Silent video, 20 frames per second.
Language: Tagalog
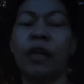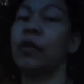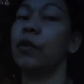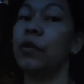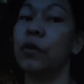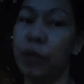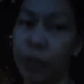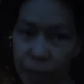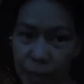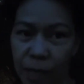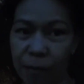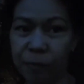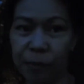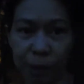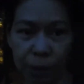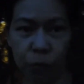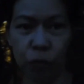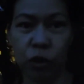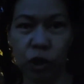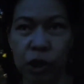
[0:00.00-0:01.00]
yun
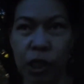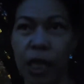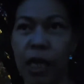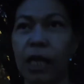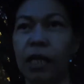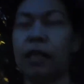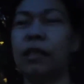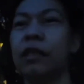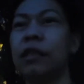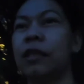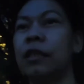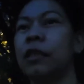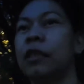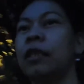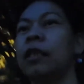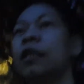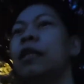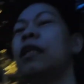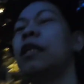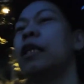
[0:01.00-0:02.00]
nagamit ko siya
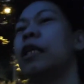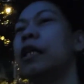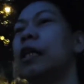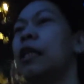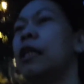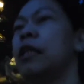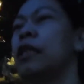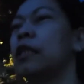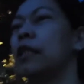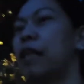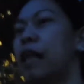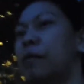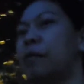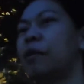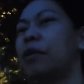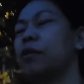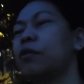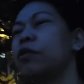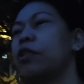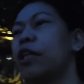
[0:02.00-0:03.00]

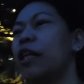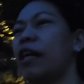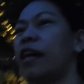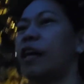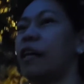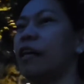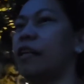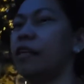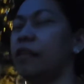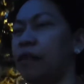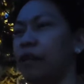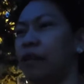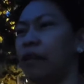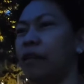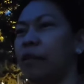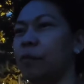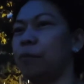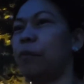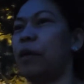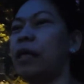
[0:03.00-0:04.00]
nagamit ko siya kahit
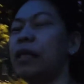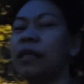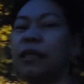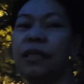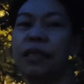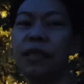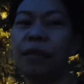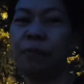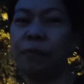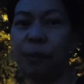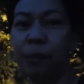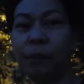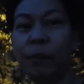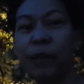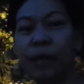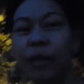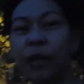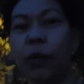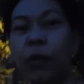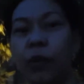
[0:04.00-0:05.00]
monthly nagbibigay